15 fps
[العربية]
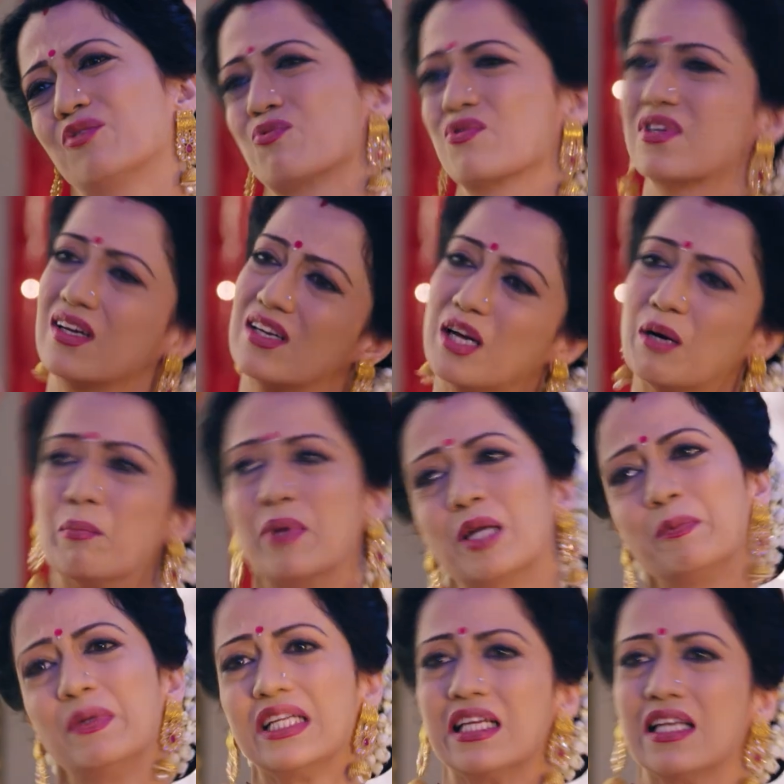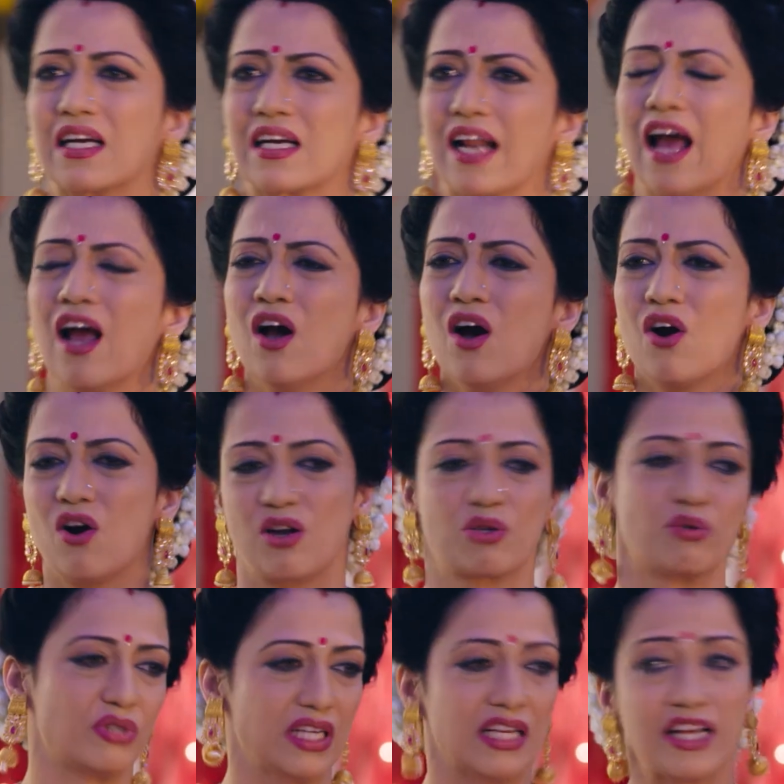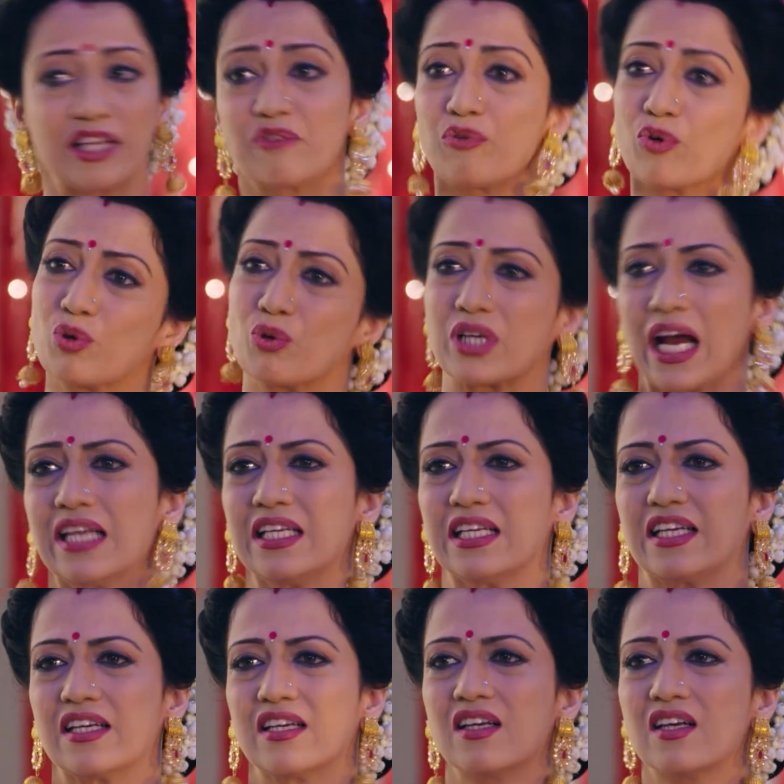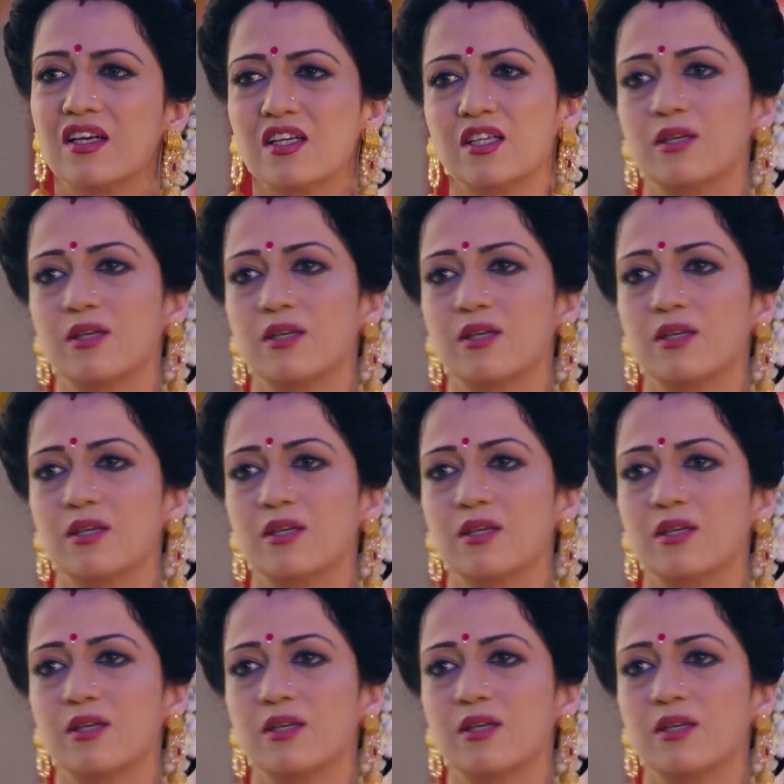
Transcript: عم دق ما ردت علي وجودان كمان ما عم بترد